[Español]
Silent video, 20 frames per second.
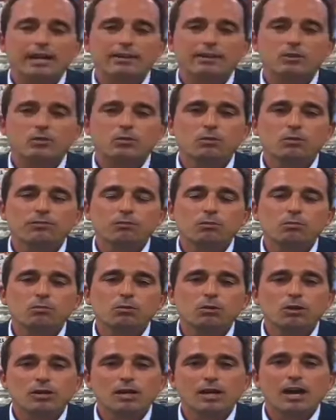Cádiz Club de
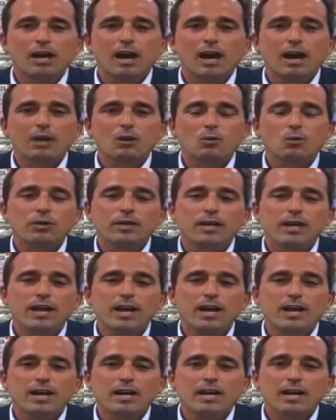Fútbol
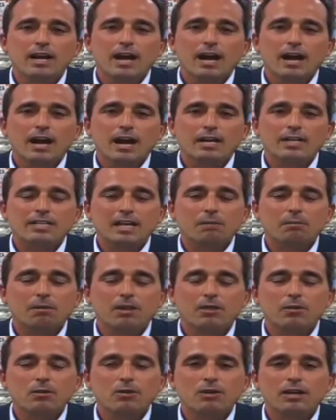acudirá a El
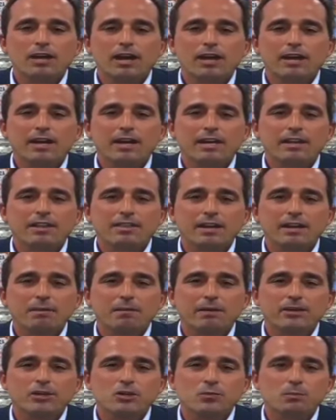Salvador a realizar
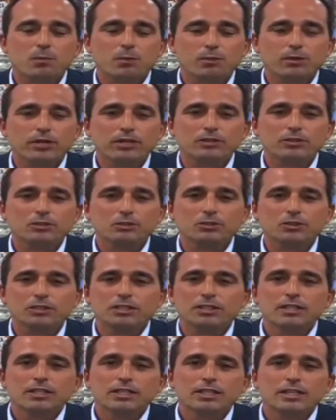varios proyectos
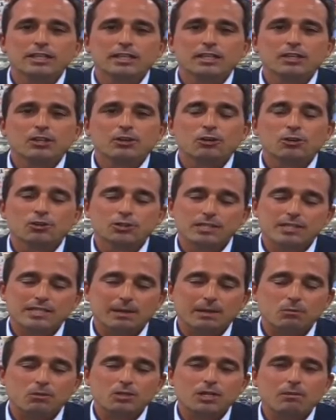con los que
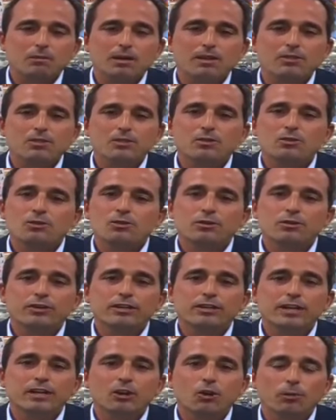estamos hablando
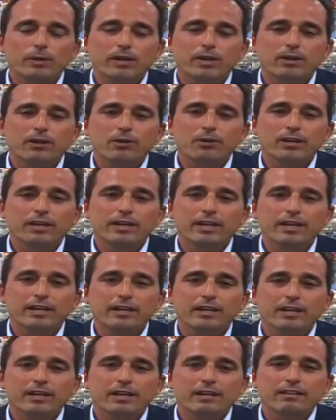con el gobierno de,
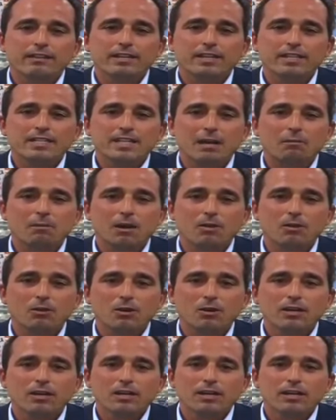El Salvador